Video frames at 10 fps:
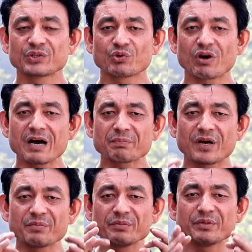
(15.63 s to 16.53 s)
तो आप
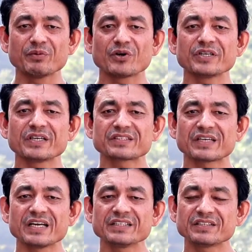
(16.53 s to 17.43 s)
कभी भी बॉडी का
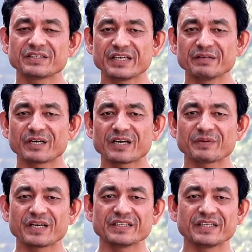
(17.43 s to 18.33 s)
साइज़ नहीं बढ़ा
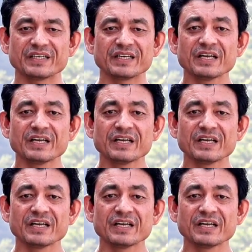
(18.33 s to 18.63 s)
पाएंगे